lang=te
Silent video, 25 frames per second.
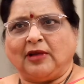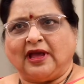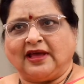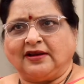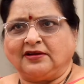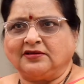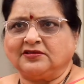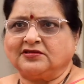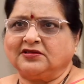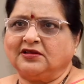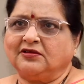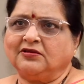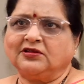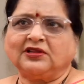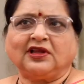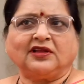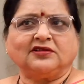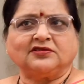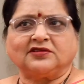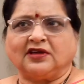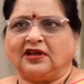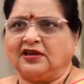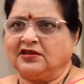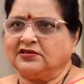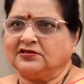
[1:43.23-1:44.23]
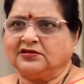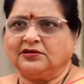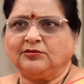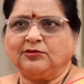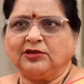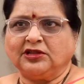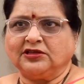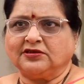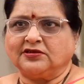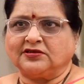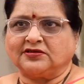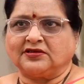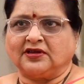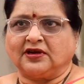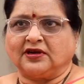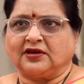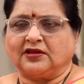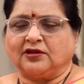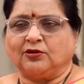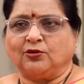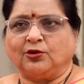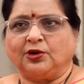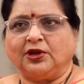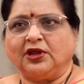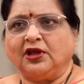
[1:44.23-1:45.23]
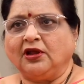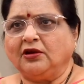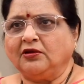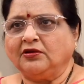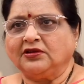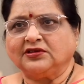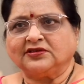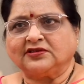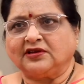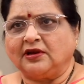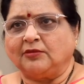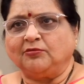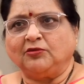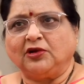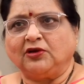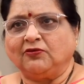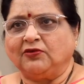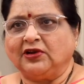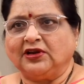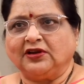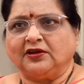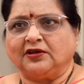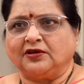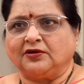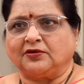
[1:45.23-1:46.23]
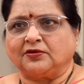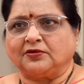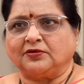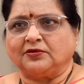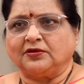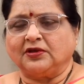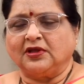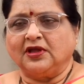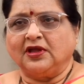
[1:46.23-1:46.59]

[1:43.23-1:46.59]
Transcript: మ్యారేజ్ తర్వాత ఆయన చాలా సినిమాలు చేశారు కదా ఒరియాలో ఈజ్ నెంబర్ వన్ హీరో